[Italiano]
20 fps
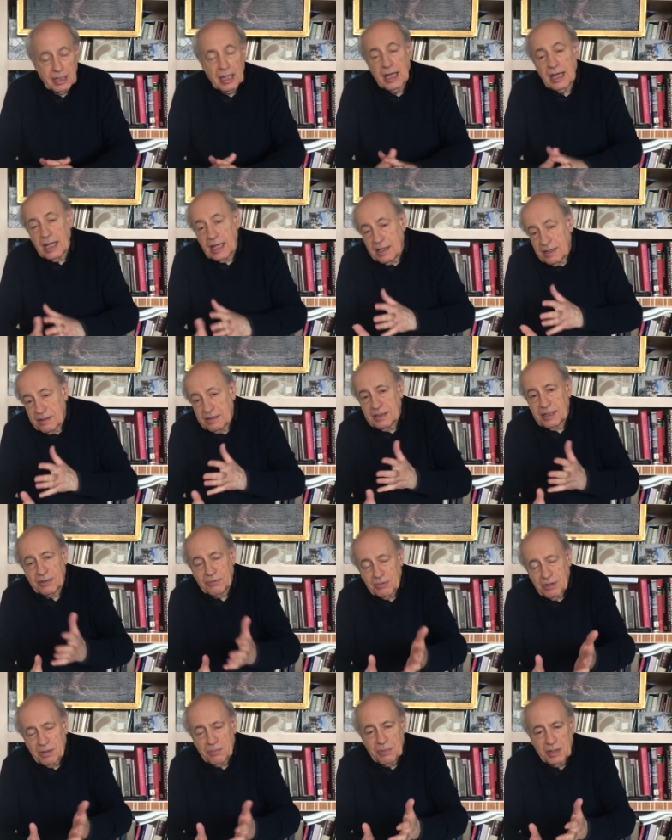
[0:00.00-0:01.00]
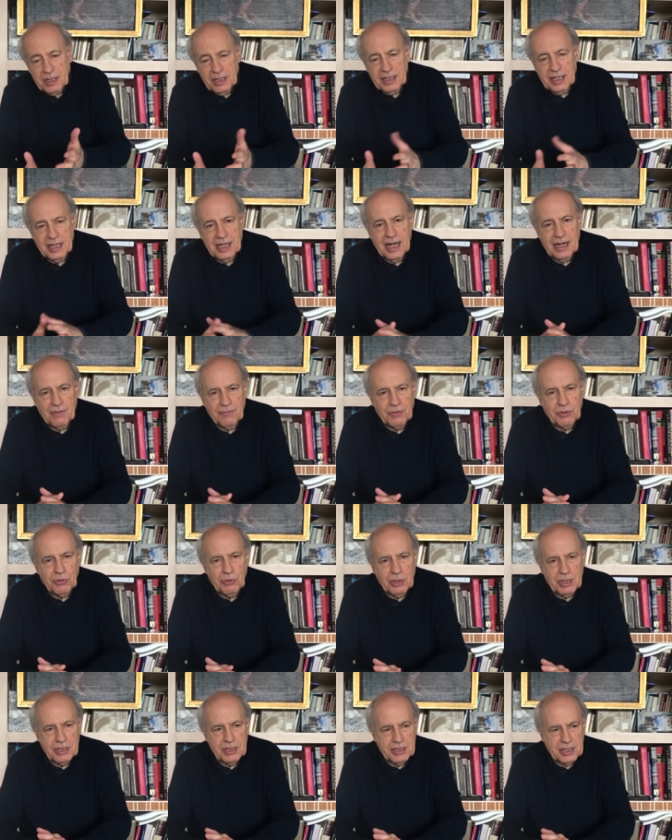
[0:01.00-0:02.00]
E naturalmente nella
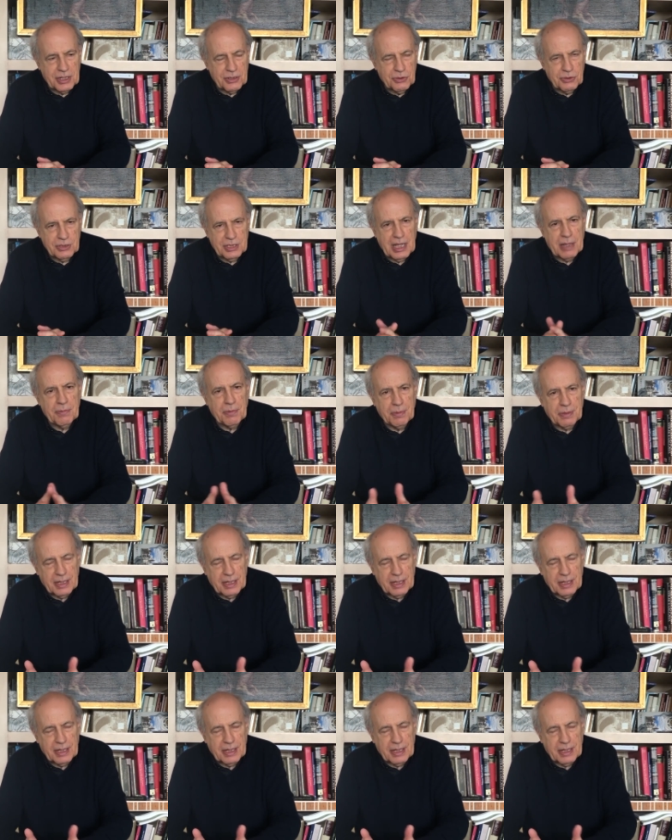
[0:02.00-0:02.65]
figura di San Giuseppe,